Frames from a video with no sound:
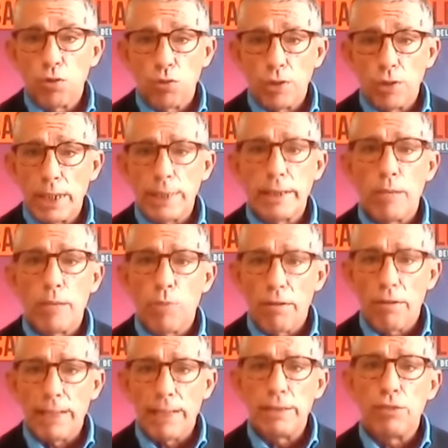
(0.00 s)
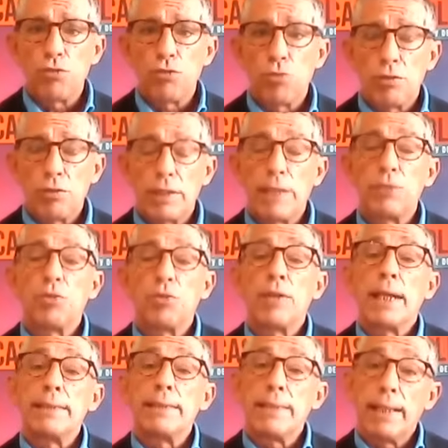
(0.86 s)
Noi andiamo avanti
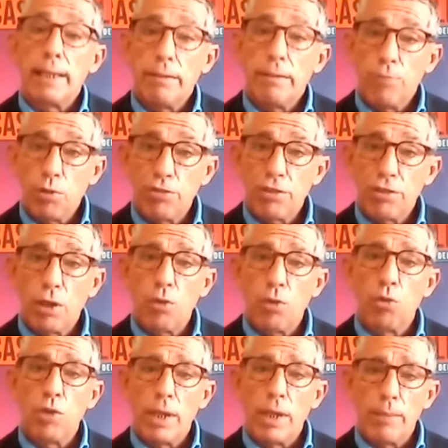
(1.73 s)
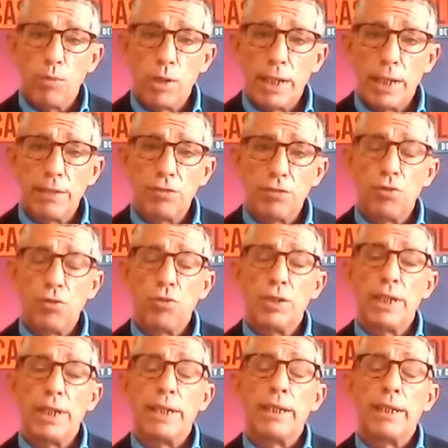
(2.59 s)
soltanto grazie alla vostra
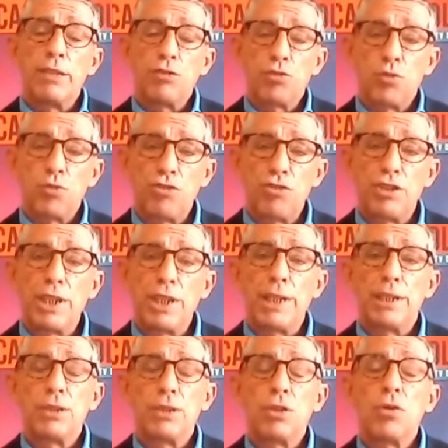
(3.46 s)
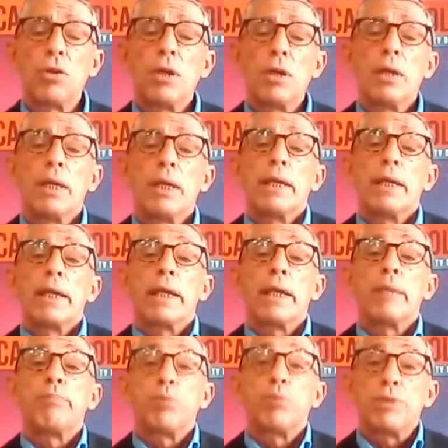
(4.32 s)
collaborazione e sostegno
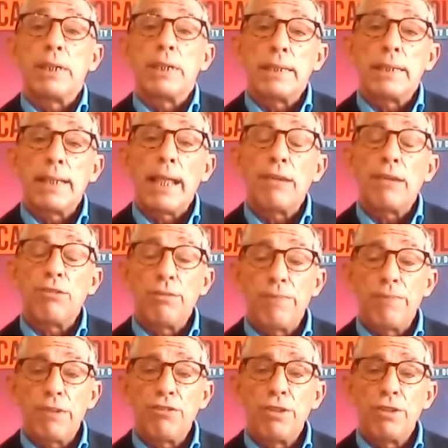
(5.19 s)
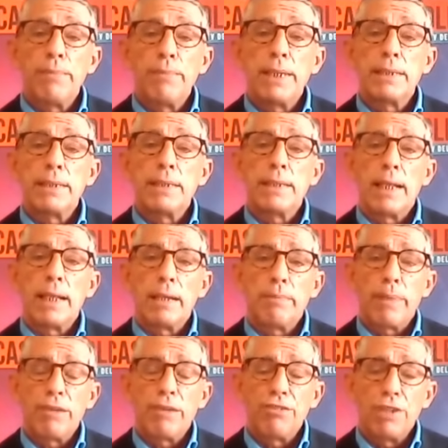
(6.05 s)
che potete darci facilmente
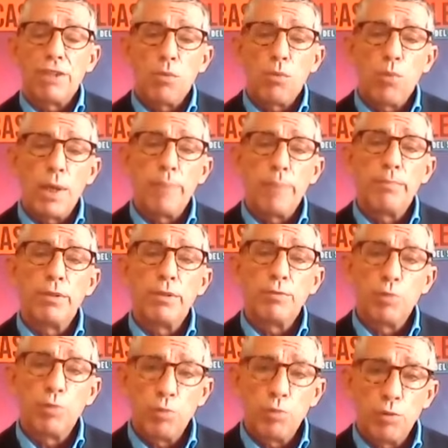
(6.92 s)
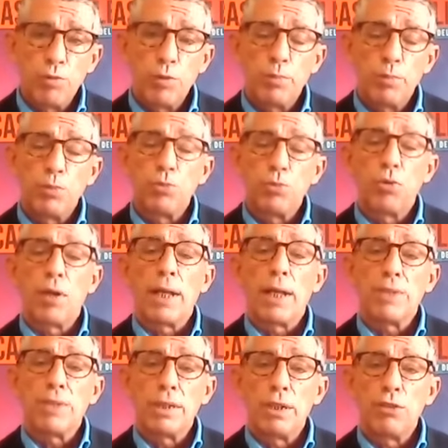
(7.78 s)
dalla pagina web
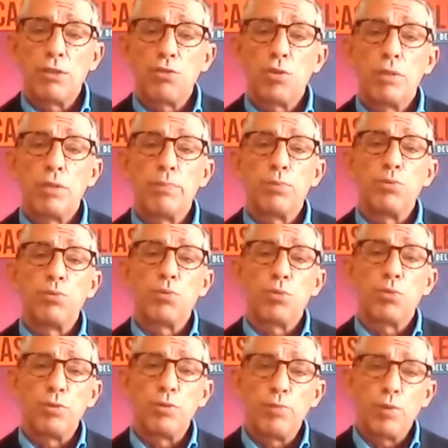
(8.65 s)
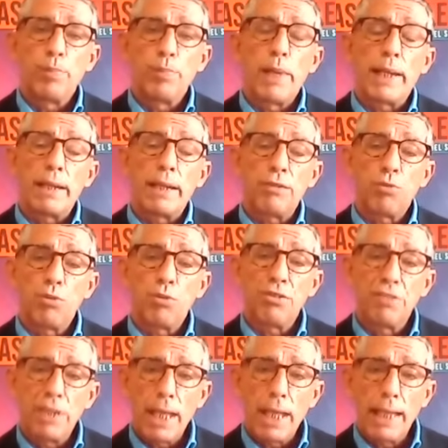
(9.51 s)
www.casadelsole.tv barra
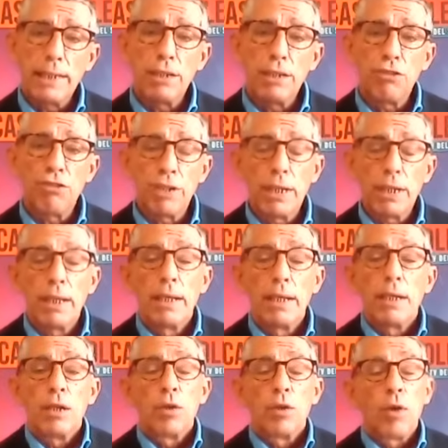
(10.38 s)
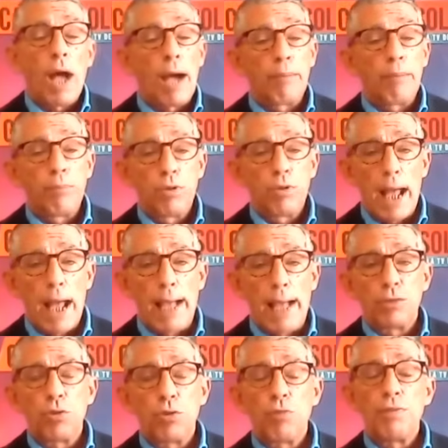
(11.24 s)
sostienici
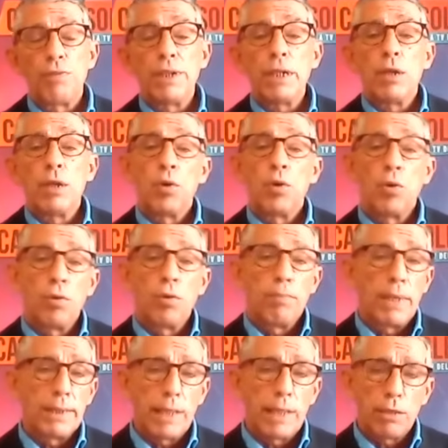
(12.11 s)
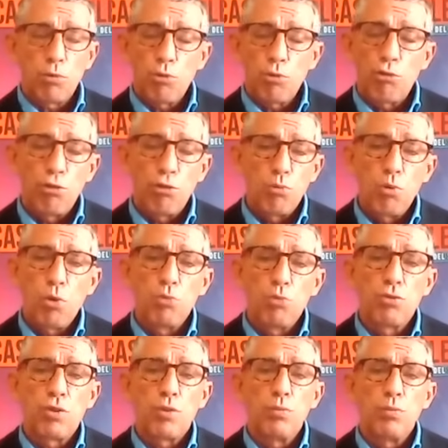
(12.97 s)
abbonandovi o mandandoci un
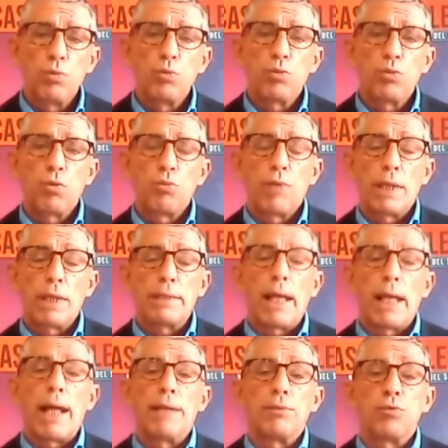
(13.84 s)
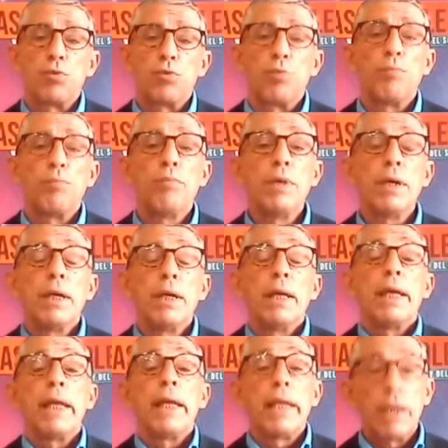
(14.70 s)
contributo una tantum
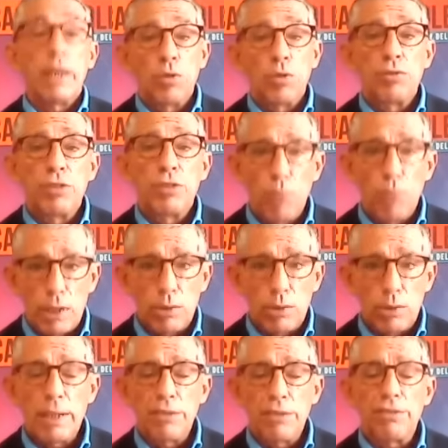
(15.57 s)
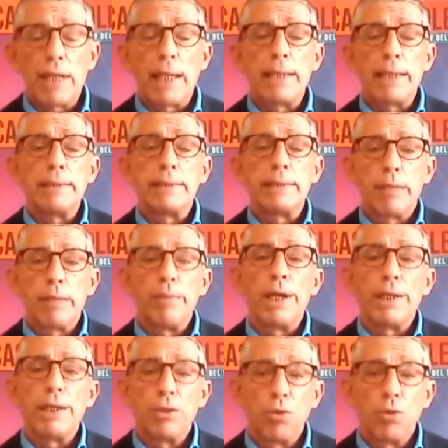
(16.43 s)
e continuando a restare
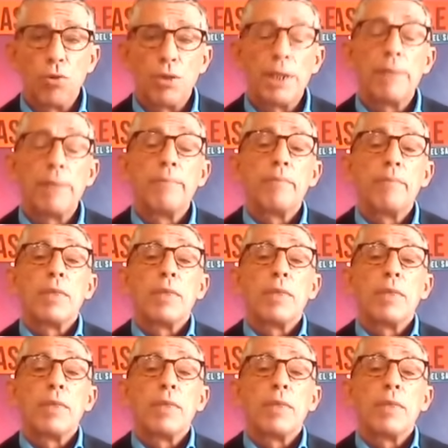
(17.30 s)
insieme a noi.